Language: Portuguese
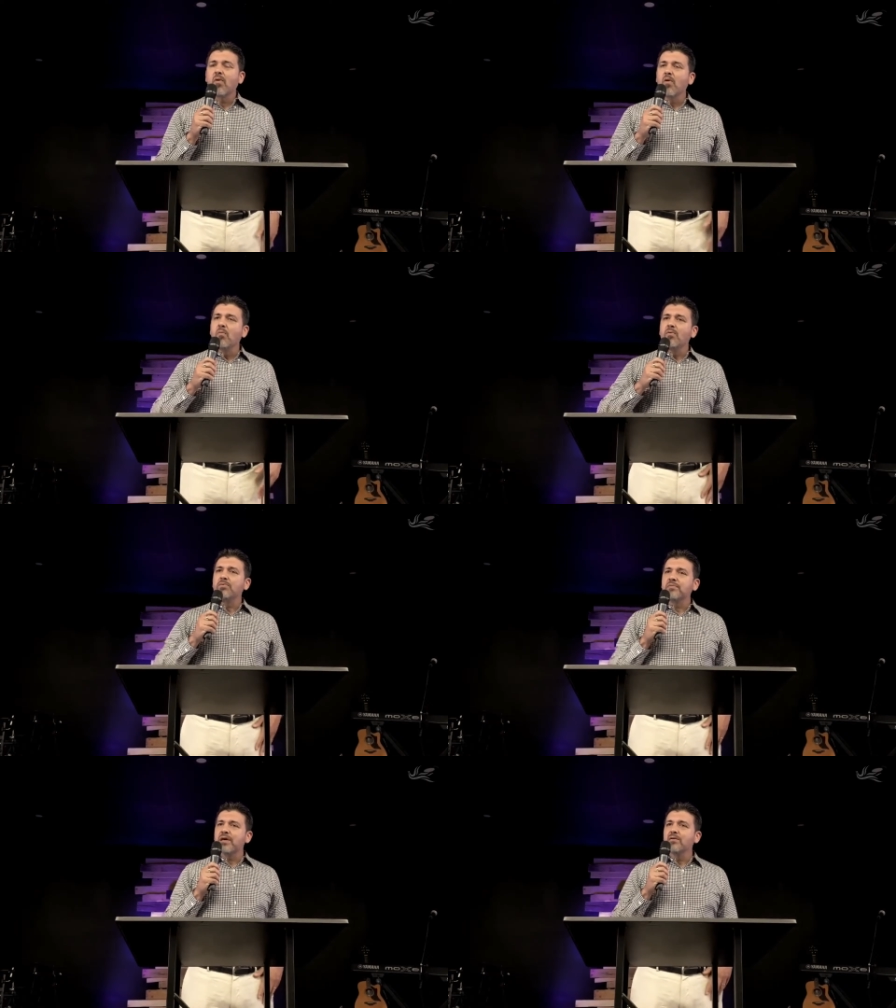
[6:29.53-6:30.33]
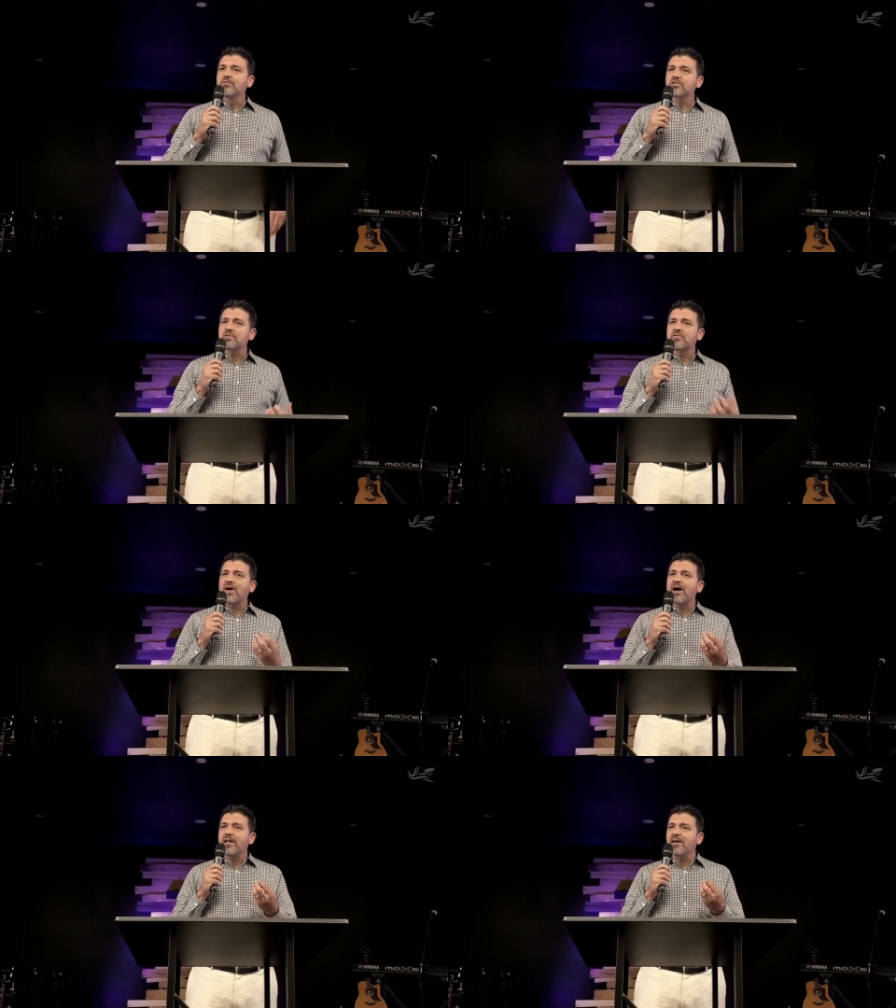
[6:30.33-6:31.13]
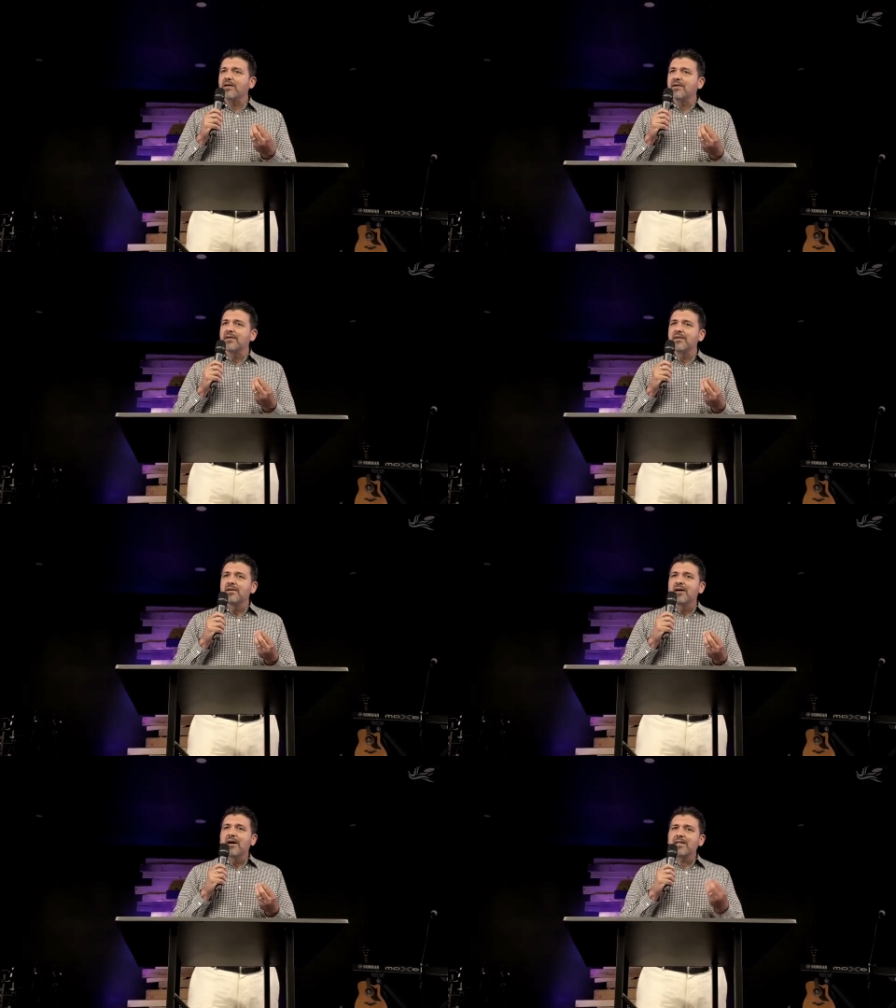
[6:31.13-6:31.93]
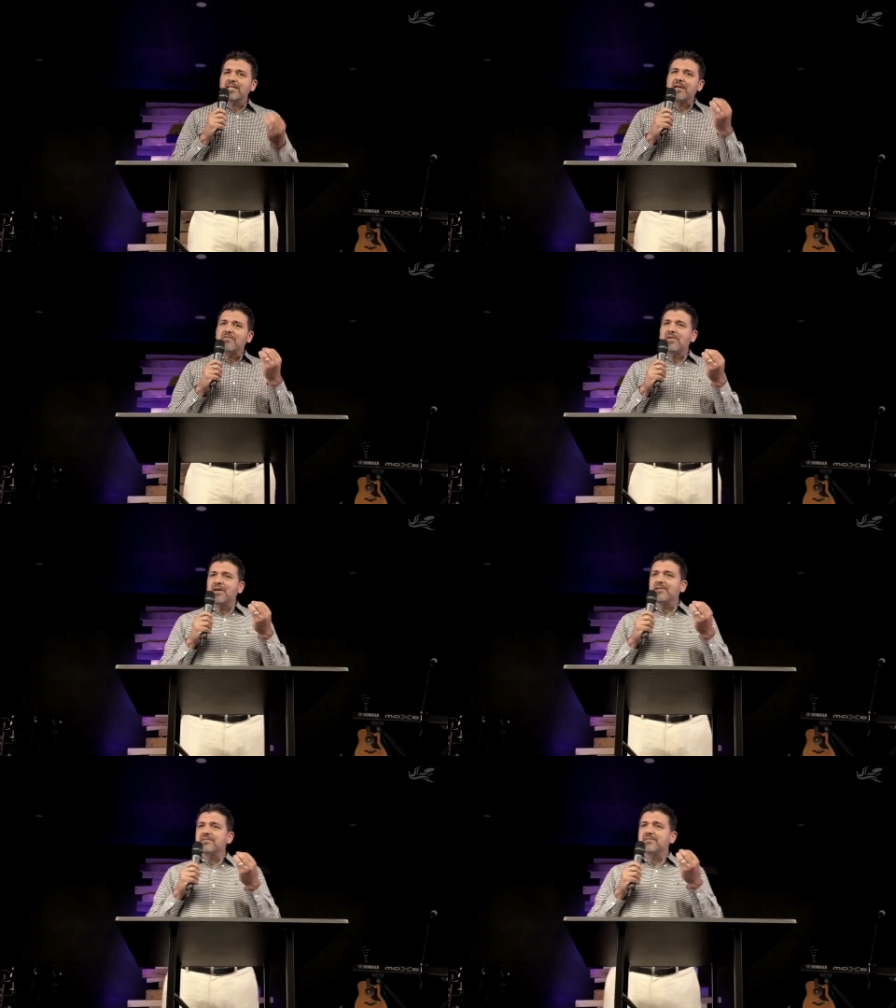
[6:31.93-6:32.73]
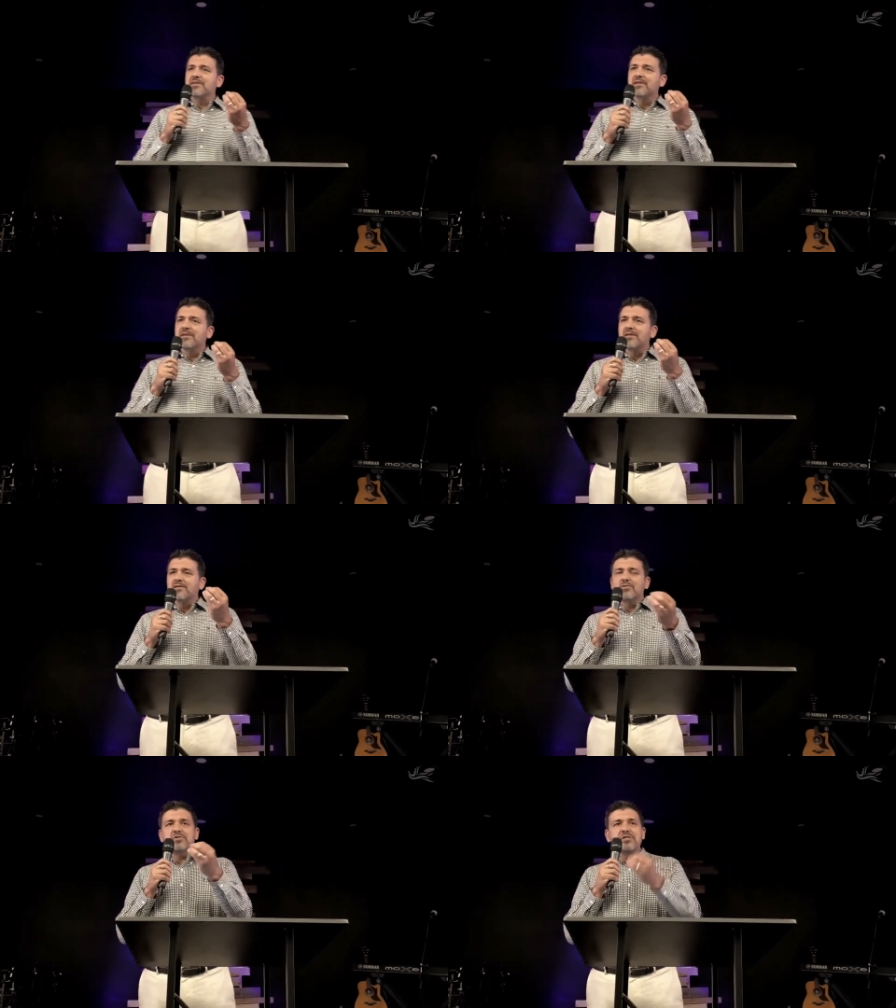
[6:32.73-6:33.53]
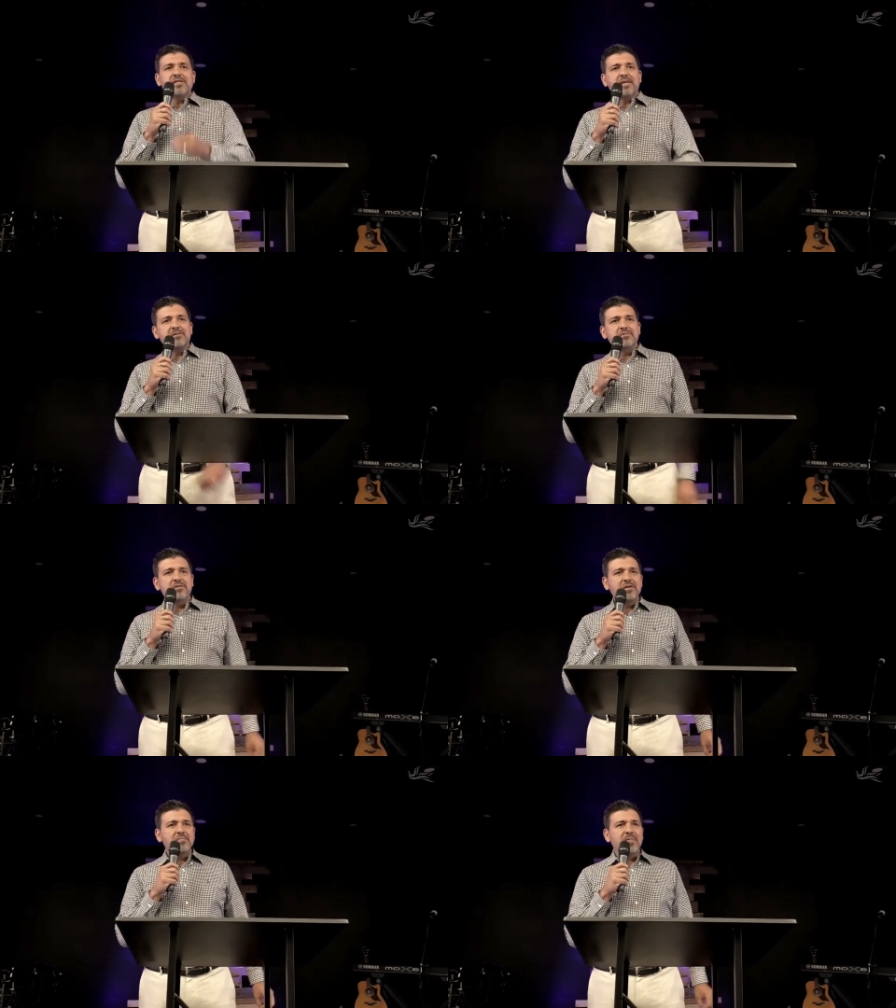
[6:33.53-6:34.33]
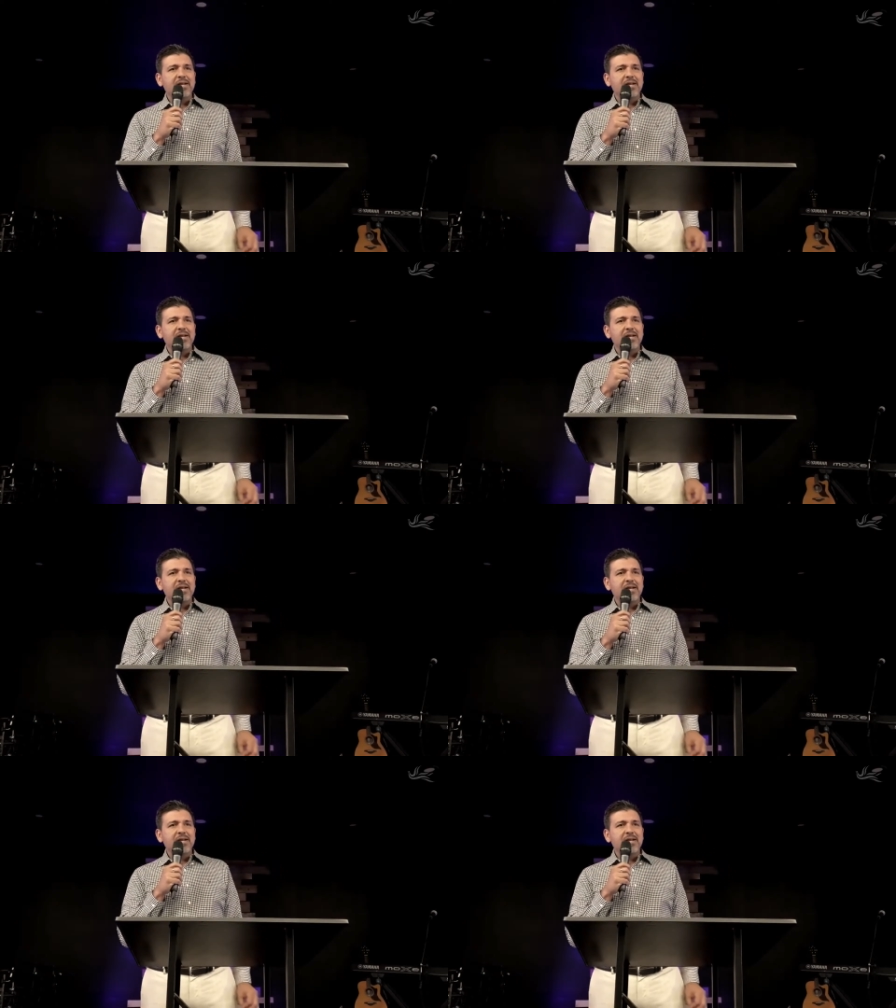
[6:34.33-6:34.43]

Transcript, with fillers: Como Deus fala através do silêncio, né?